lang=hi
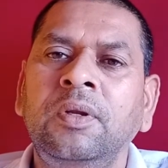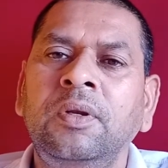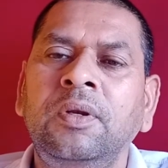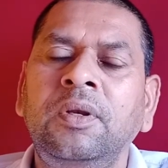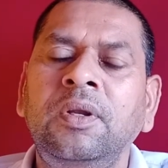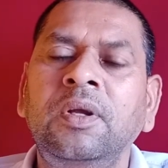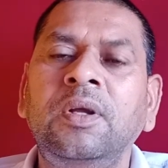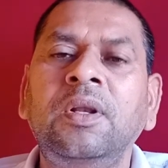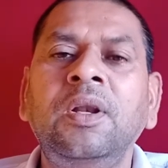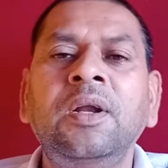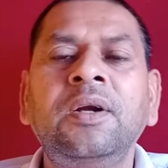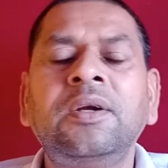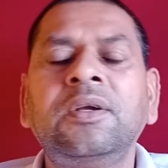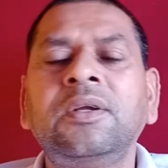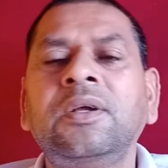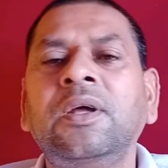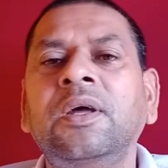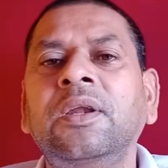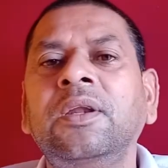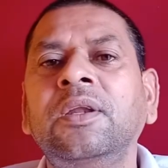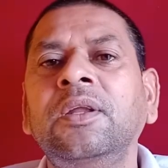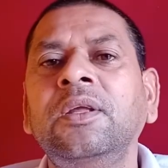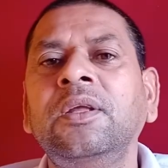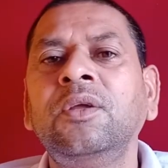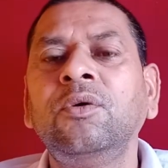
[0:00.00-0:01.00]
निग्लेक्ट कर
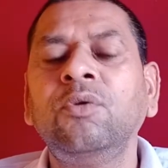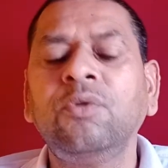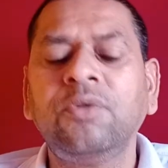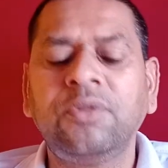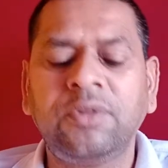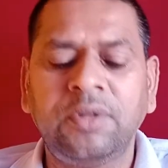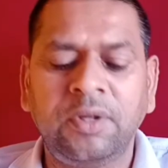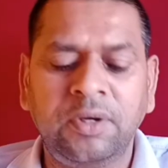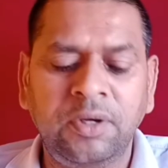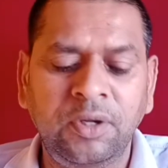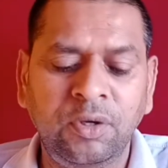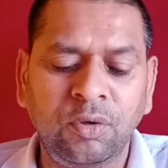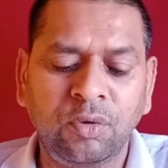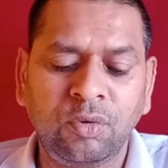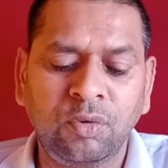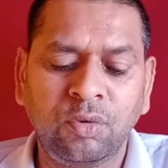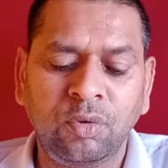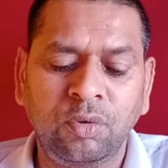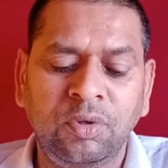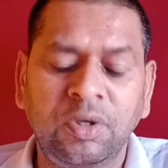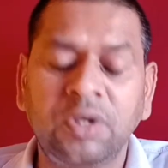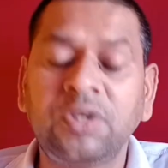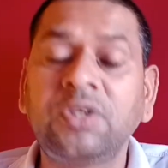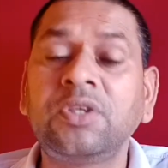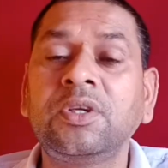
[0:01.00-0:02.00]
रहे हैं और शरीर को
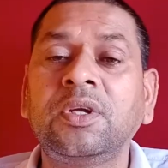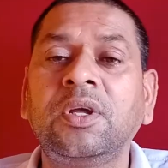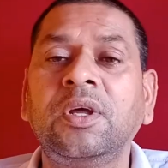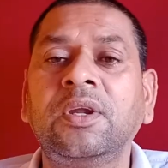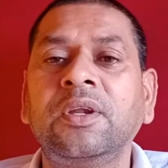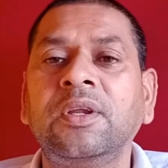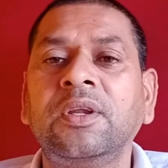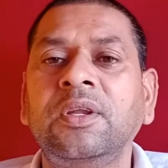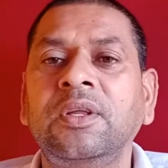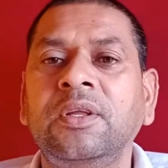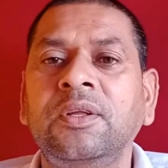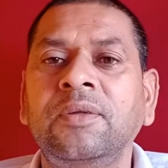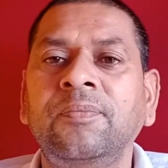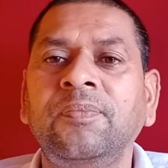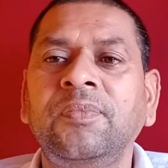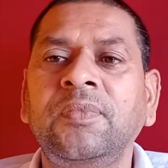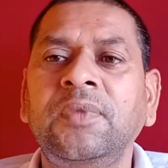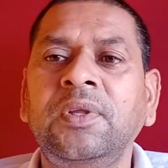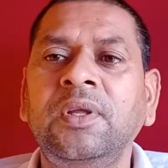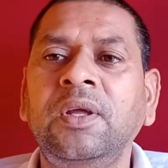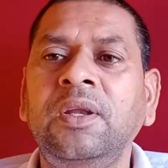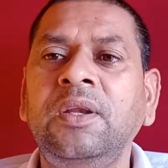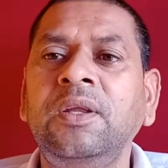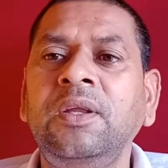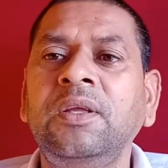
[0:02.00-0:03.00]
नष्ट कर रहे हैं
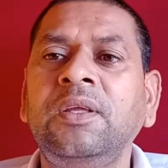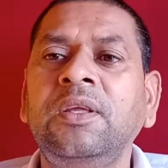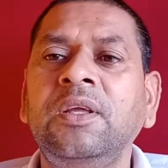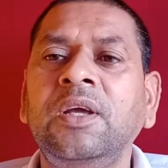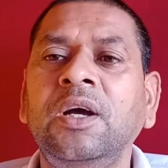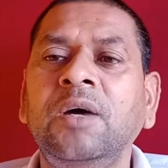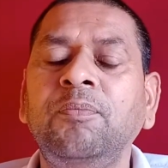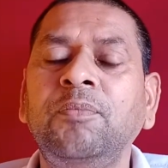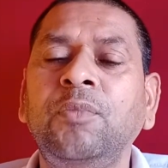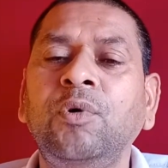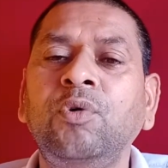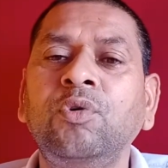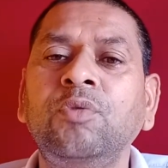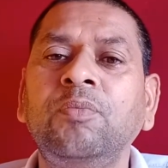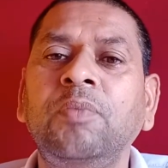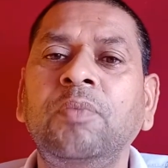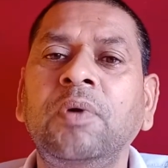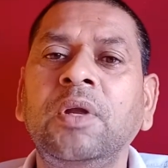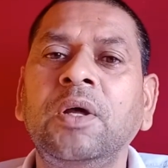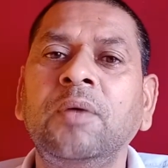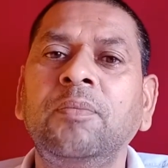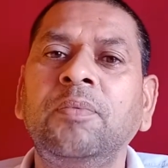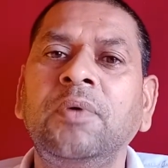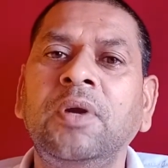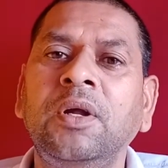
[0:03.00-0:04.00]
यानी कि आप बहुत बड़ा
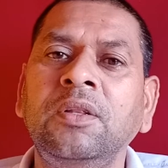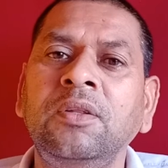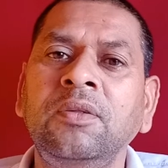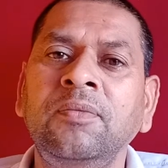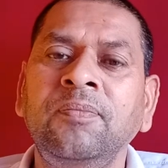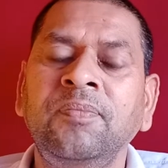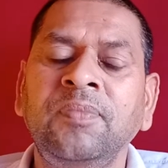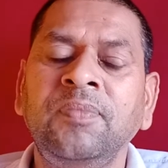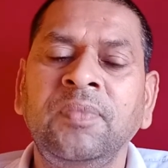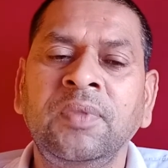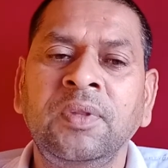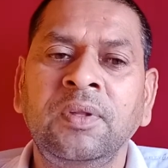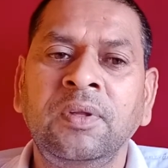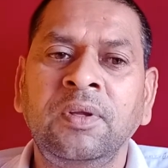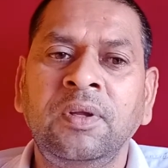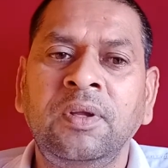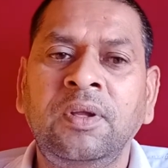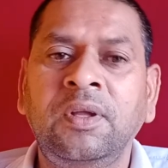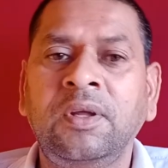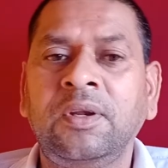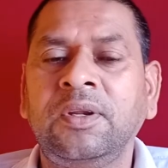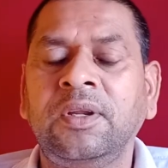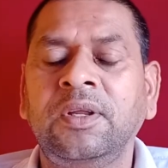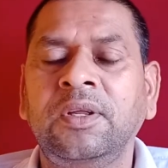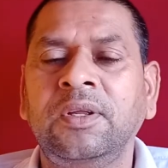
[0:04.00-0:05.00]
अपराध
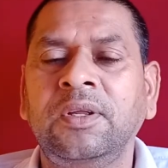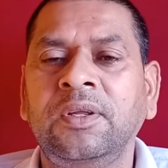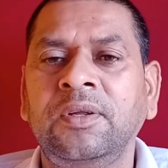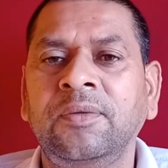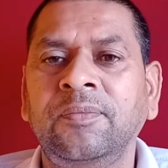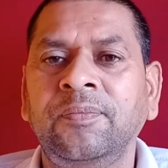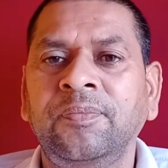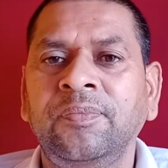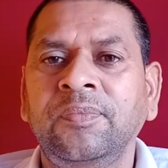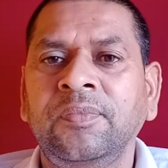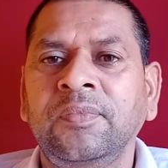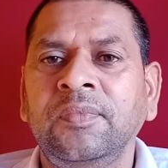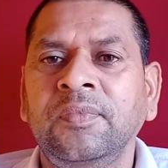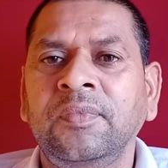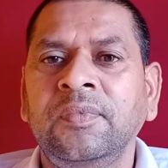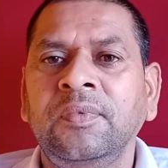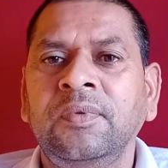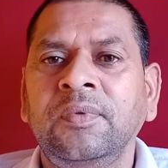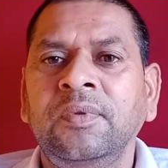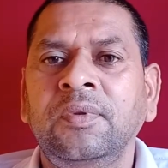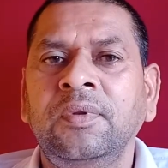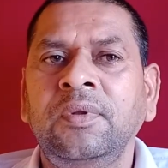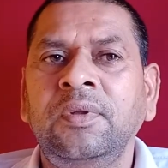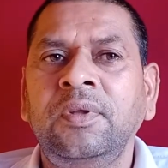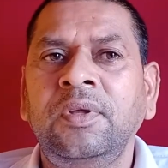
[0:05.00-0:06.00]
कर रहे
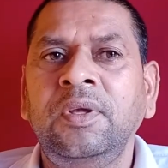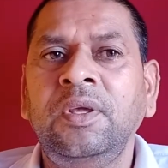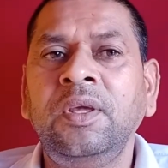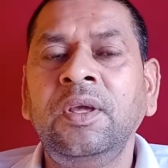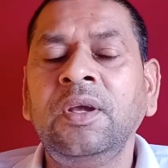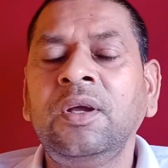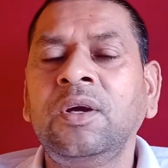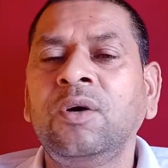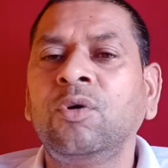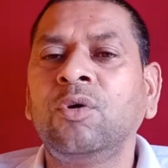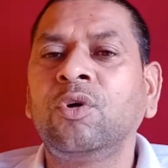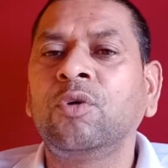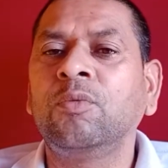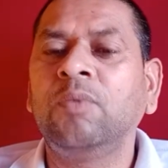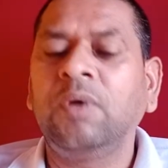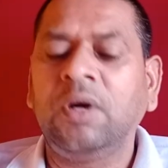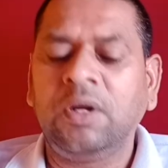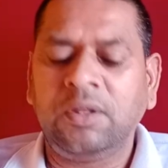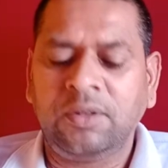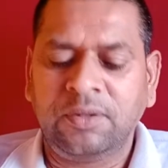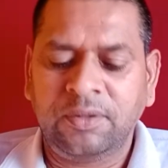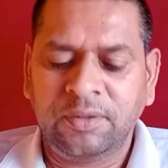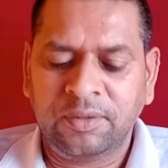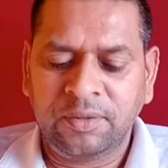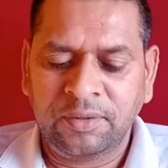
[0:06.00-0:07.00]
हैं एक और
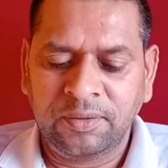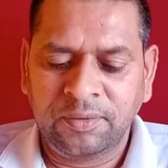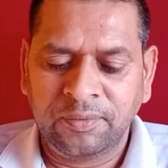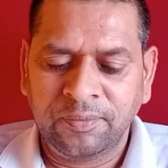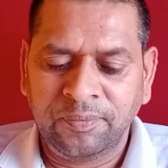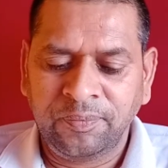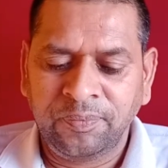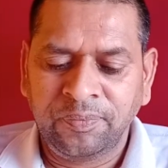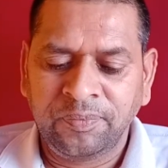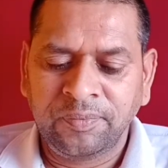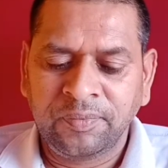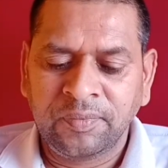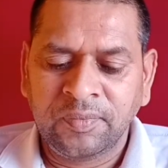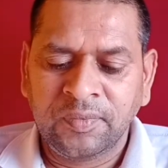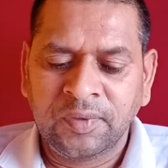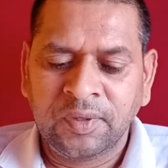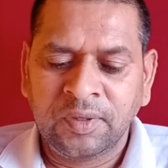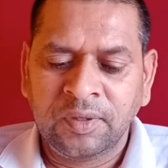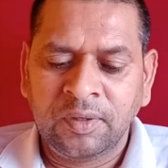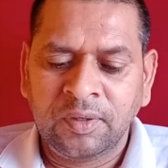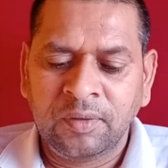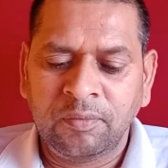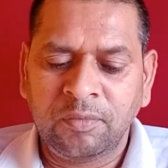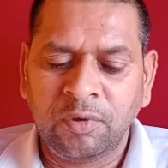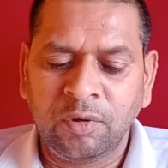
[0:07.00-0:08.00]

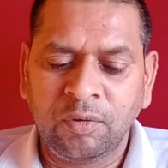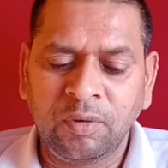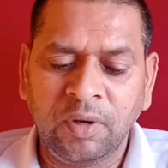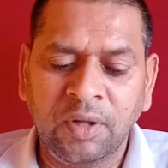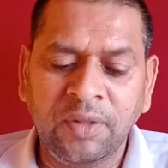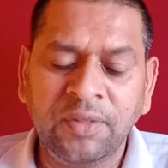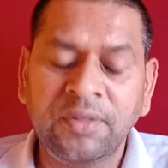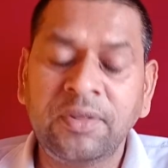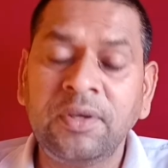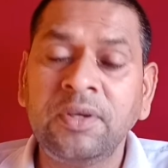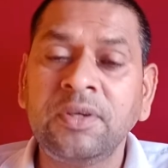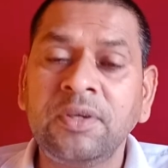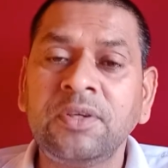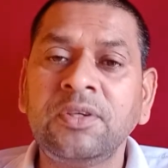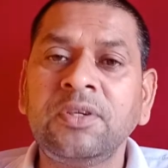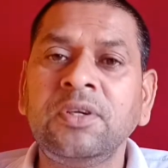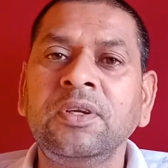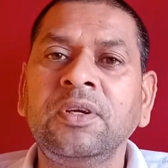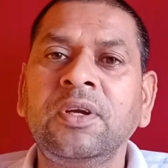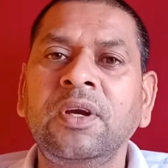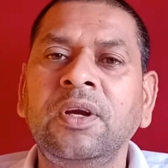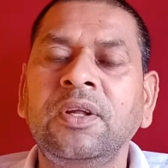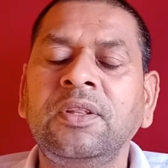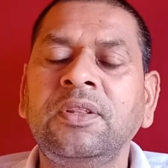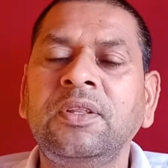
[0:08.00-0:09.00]
बात भगवान श्री कृष्ण
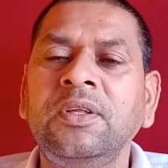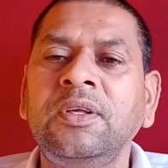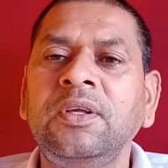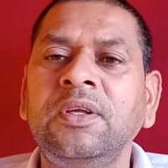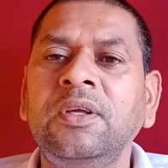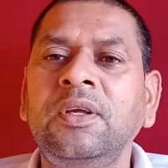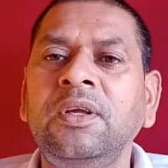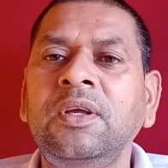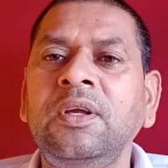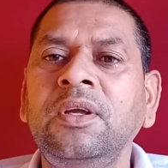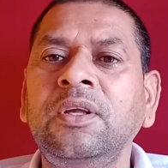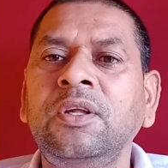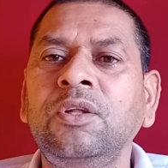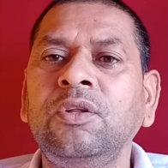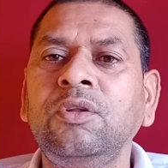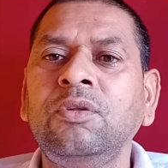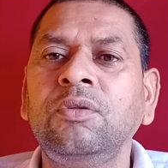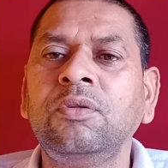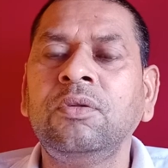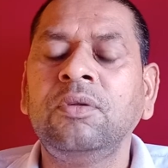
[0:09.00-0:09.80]
कहते हैं कि